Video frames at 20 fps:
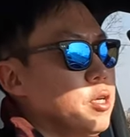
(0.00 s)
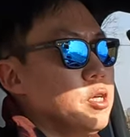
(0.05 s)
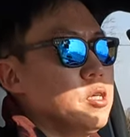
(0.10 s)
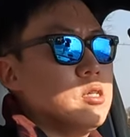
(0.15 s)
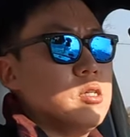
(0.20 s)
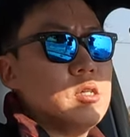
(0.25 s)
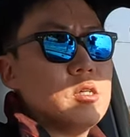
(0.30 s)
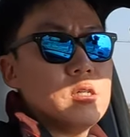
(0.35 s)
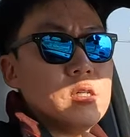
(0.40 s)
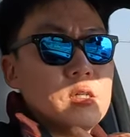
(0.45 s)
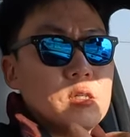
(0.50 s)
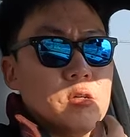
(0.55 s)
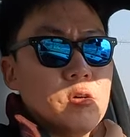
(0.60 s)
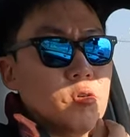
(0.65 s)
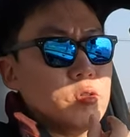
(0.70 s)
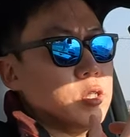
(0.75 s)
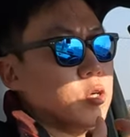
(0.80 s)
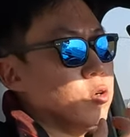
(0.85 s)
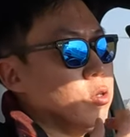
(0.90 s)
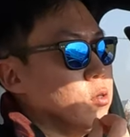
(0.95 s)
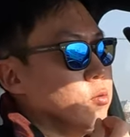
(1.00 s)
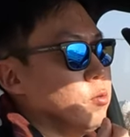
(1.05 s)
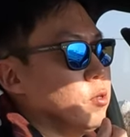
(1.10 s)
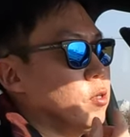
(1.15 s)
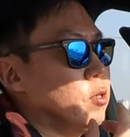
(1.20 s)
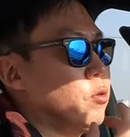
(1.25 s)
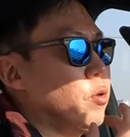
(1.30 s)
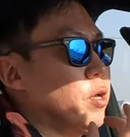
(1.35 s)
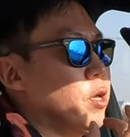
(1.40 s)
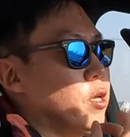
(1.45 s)
브레이크, 그, 어쨌거나
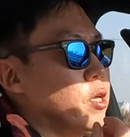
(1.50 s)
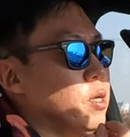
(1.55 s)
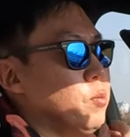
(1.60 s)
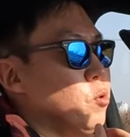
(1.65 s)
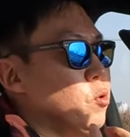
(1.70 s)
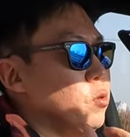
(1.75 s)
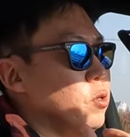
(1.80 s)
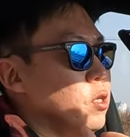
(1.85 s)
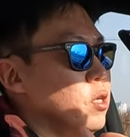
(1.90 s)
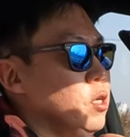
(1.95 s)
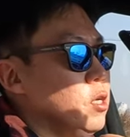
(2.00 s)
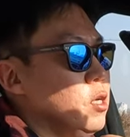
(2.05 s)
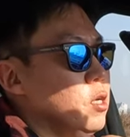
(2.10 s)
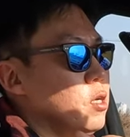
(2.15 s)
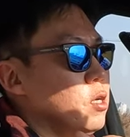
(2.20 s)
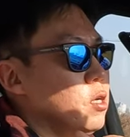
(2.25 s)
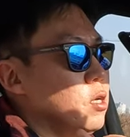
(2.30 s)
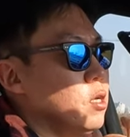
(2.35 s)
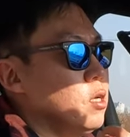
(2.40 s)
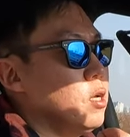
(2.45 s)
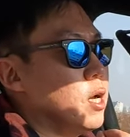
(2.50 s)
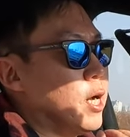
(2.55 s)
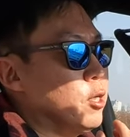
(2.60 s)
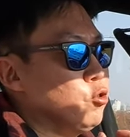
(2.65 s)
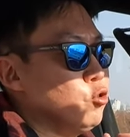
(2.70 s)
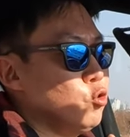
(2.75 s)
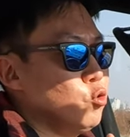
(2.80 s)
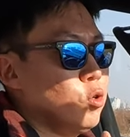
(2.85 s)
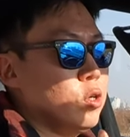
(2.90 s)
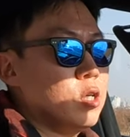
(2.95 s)
되게 기본기,
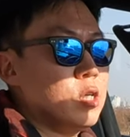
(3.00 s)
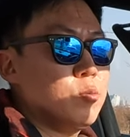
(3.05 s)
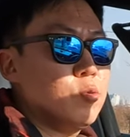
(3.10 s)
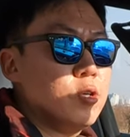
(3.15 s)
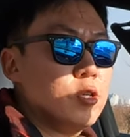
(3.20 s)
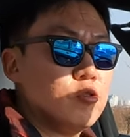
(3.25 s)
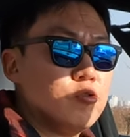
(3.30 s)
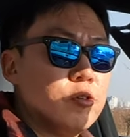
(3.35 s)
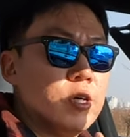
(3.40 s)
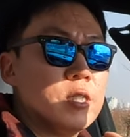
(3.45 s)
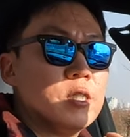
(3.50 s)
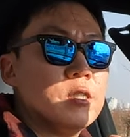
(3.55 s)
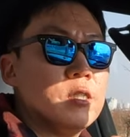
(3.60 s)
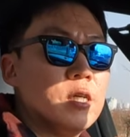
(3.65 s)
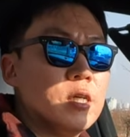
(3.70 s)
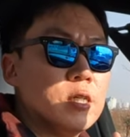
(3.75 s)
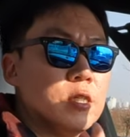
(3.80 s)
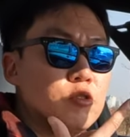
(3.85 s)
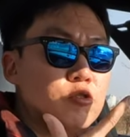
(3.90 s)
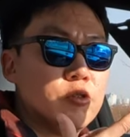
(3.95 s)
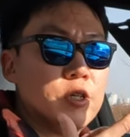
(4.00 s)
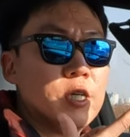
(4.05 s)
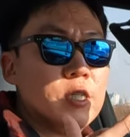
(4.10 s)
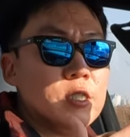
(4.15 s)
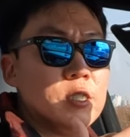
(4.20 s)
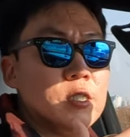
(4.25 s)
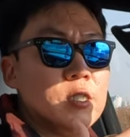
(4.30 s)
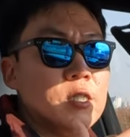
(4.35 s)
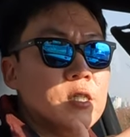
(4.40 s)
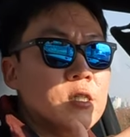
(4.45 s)
아주 중요한 기본기 두 가지인데, 그 두
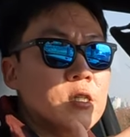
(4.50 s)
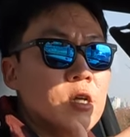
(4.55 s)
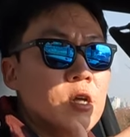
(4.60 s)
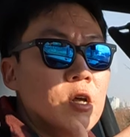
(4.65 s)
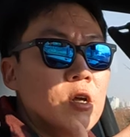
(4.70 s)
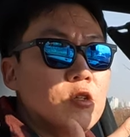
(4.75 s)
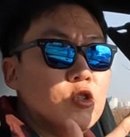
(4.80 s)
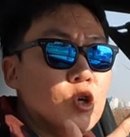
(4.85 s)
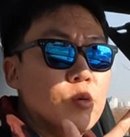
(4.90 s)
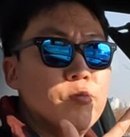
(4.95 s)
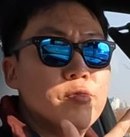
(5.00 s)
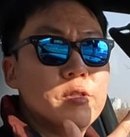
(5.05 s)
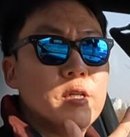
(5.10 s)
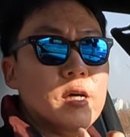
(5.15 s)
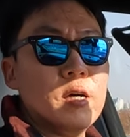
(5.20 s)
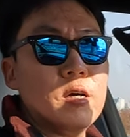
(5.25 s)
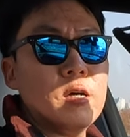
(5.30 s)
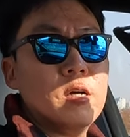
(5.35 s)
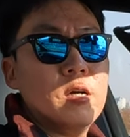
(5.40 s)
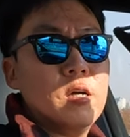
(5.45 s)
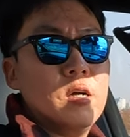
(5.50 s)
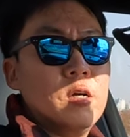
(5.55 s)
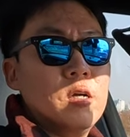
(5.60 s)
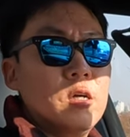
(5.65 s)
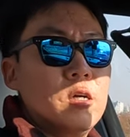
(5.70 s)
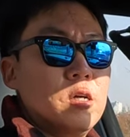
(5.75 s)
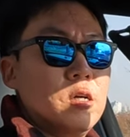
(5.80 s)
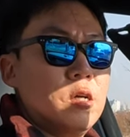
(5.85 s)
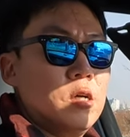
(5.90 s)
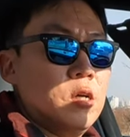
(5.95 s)
가지는 전부 다
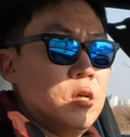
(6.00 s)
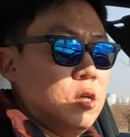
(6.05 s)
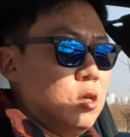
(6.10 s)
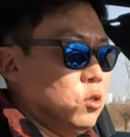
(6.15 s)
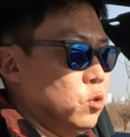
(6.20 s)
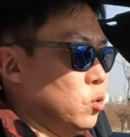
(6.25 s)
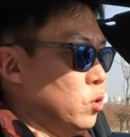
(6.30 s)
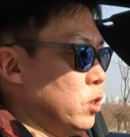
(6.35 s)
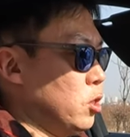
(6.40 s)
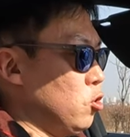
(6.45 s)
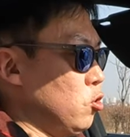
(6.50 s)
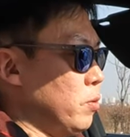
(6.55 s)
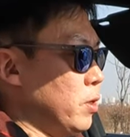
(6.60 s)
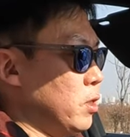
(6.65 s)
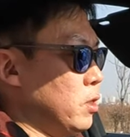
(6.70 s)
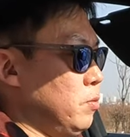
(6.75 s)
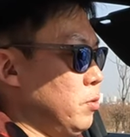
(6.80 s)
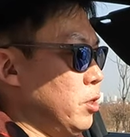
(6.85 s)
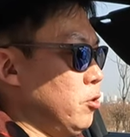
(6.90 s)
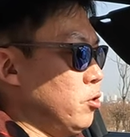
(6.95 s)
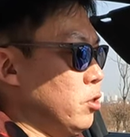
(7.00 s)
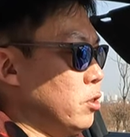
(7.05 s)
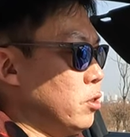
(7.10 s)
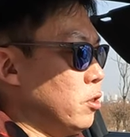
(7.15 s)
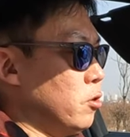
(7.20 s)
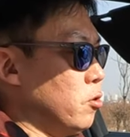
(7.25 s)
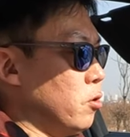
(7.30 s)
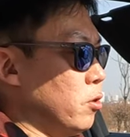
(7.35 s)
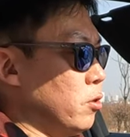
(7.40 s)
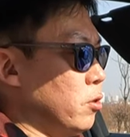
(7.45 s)
좋다고 말씀드릴 수
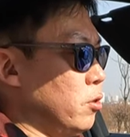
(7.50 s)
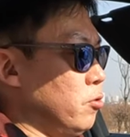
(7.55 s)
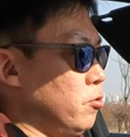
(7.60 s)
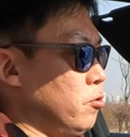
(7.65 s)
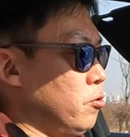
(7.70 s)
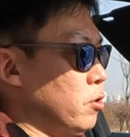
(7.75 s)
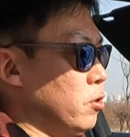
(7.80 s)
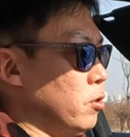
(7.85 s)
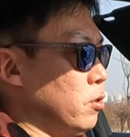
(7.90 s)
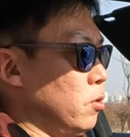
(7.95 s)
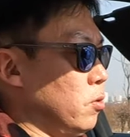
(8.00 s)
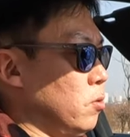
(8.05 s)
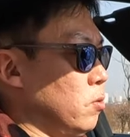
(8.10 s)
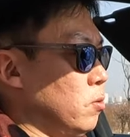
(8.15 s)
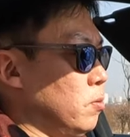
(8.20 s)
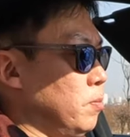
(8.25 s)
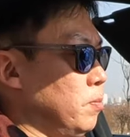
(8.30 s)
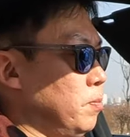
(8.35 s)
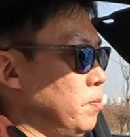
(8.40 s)
있을 것 같아요. 훌륭하다고.